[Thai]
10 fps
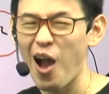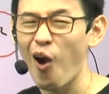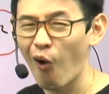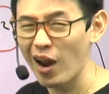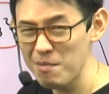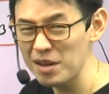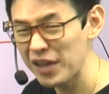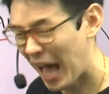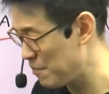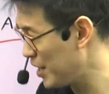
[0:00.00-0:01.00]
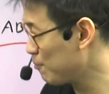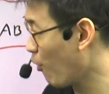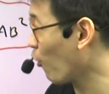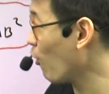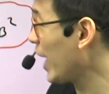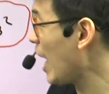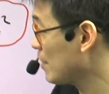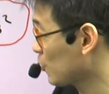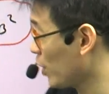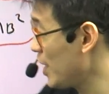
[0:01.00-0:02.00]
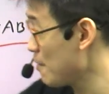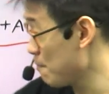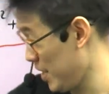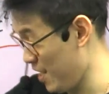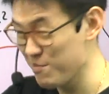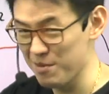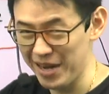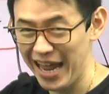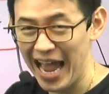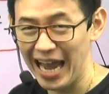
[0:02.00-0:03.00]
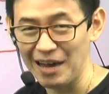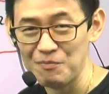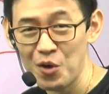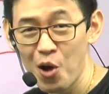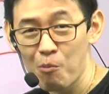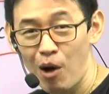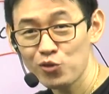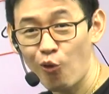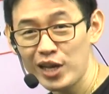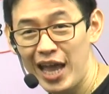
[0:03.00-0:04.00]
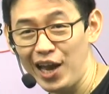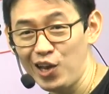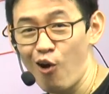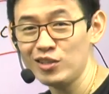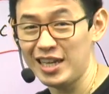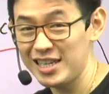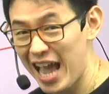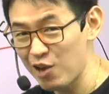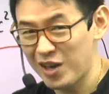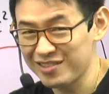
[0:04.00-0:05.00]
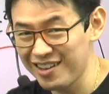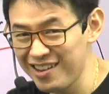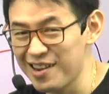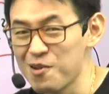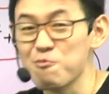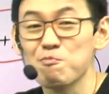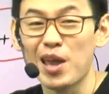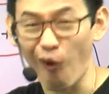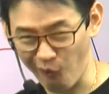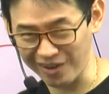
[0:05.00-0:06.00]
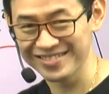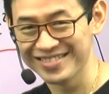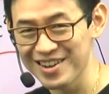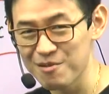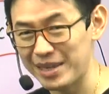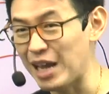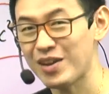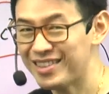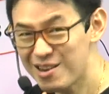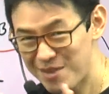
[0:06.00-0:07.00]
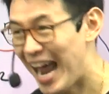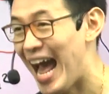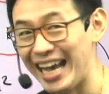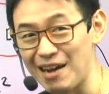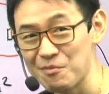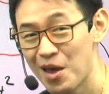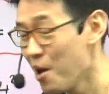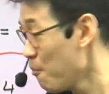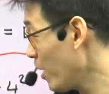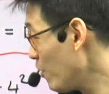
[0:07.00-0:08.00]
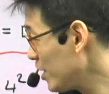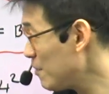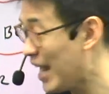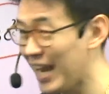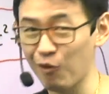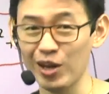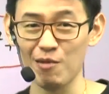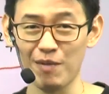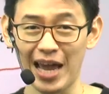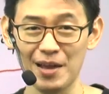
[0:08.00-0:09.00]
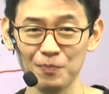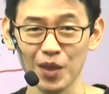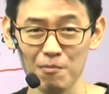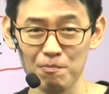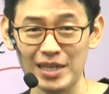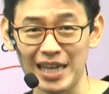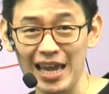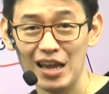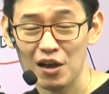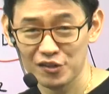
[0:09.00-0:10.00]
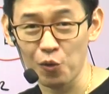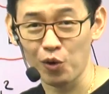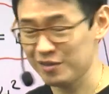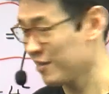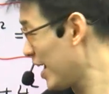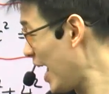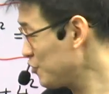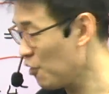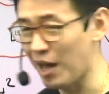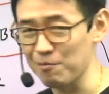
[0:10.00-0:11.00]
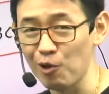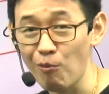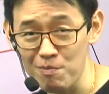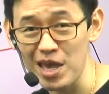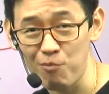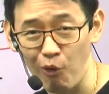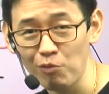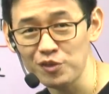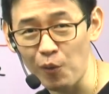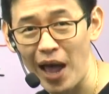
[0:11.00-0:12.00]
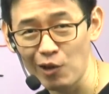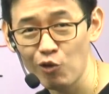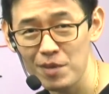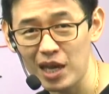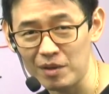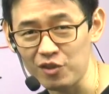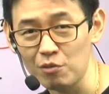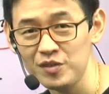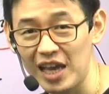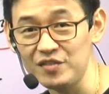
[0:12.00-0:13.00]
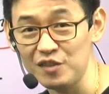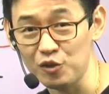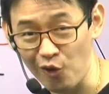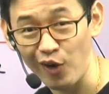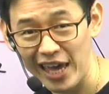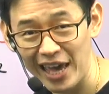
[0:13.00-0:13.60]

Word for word: คราวนี้มันแสบนิดนึงพอ น้องแก้มมาถึงตรงนี้ เริ่มมีปัญหาละ เพราะตรงเนี้ยน้องจะแยกแฟกเตอร์ไม่ออก มันแยกแฟกเตอร์ไม่ได้ครับ พอแยกแฟกเตอร์ไม่ได้ หลายคนทำไง ไปใช้สูตร x เท่ากับลบ b บวกลบสแควร์รูท b กำลังสองลบสี่ a สี่ส่วนสอง a